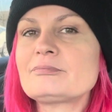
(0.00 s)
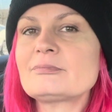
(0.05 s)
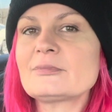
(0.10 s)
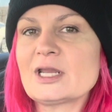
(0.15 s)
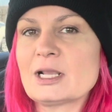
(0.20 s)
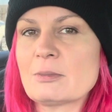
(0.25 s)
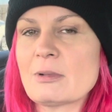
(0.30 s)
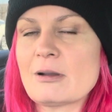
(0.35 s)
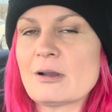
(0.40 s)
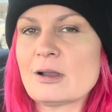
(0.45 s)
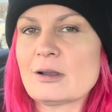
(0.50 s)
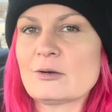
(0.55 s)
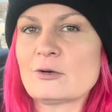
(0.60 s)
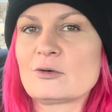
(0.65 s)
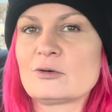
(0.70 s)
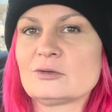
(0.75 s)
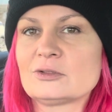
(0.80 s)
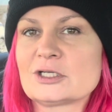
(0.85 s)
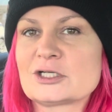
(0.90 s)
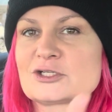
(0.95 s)
jak ma
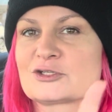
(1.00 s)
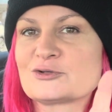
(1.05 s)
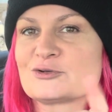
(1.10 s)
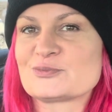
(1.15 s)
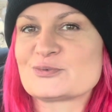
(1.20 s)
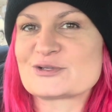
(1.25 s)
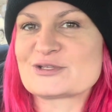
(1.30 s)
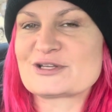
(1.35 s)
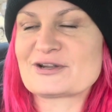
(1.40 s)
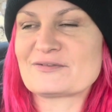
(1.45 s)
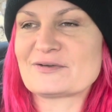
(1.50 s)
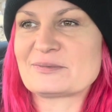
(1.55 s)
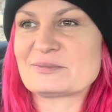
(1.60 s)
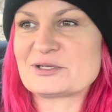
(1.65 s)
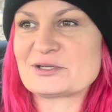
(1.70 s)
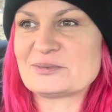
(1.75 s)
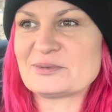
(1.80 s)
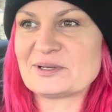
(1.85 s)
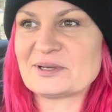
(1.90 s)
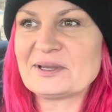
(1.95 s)
oglądasz to, pozdrawiam
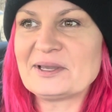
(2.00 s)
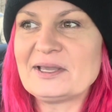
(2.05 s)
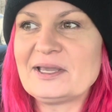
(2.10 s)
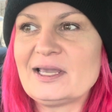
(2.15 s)
Ciebie,